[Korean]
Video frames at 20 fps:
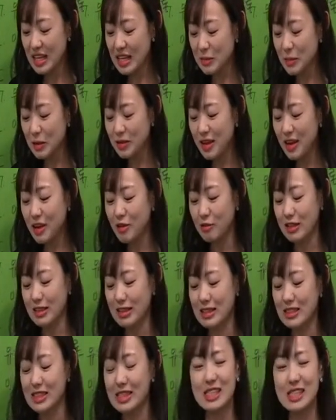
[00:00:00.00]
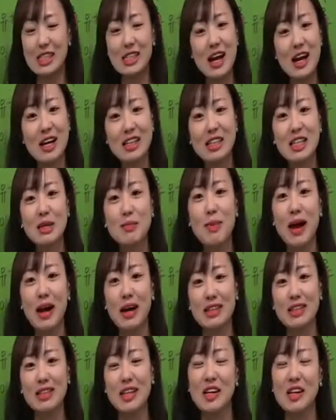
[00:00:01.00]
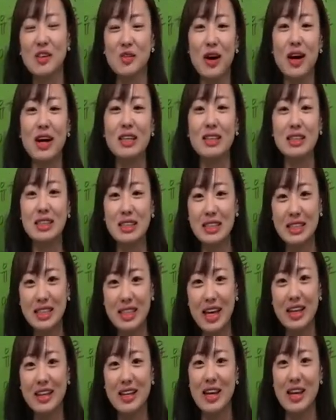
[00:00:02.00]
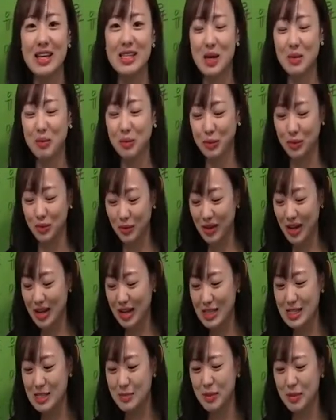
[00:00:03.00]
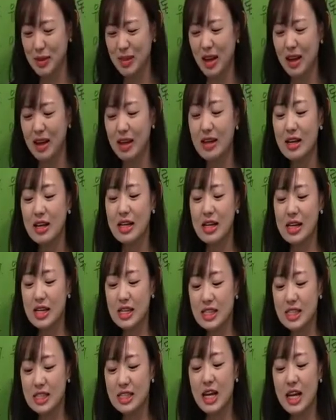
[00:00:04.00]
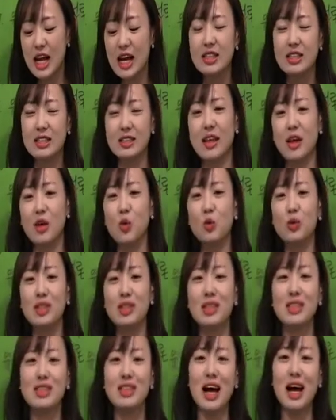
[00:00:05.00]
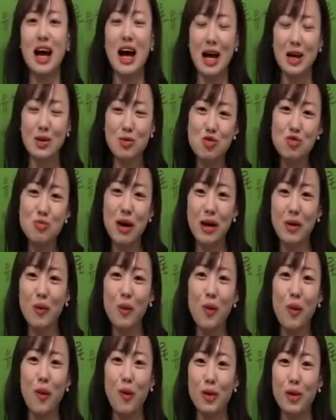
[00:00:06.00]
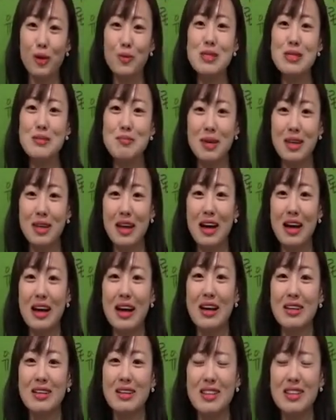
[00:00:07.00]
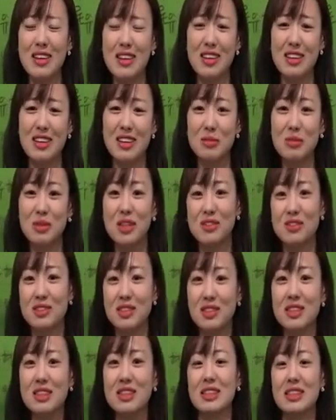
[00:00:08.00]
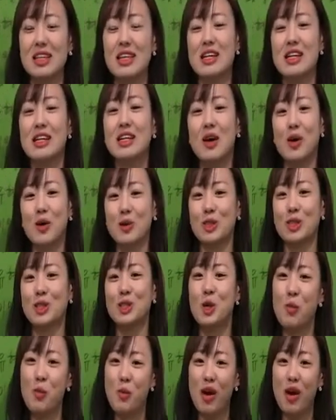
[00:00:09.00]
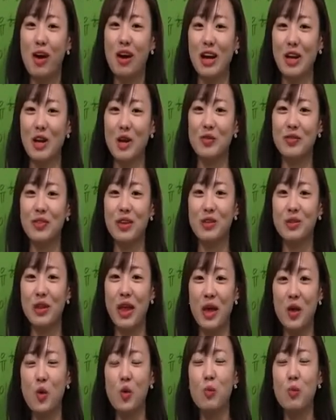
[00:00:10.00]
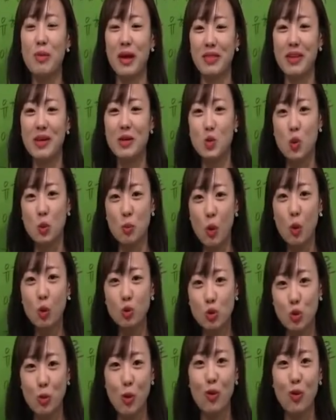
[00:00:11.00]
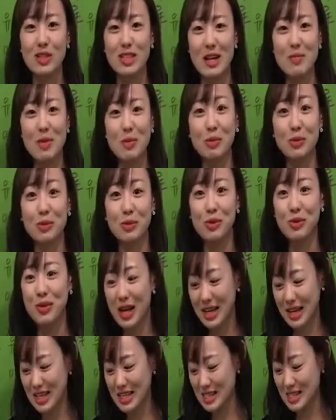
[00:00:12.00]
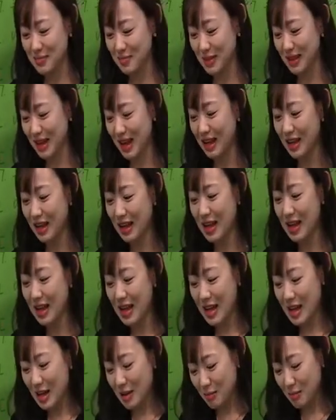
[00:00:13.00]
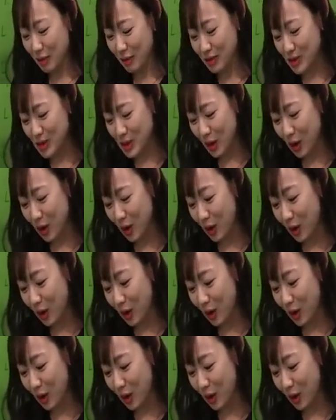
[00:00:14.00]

이번에 우리는 실학의 발달과 의리에 대해서 보도록 하겠습니다. 시각 의 내용은 아주 많고 어렵습니다. 그렇기 때문에 우리는 어, 시험과 관련된 내용만 조목조목 살펴보도록 하겠습니다. 먼저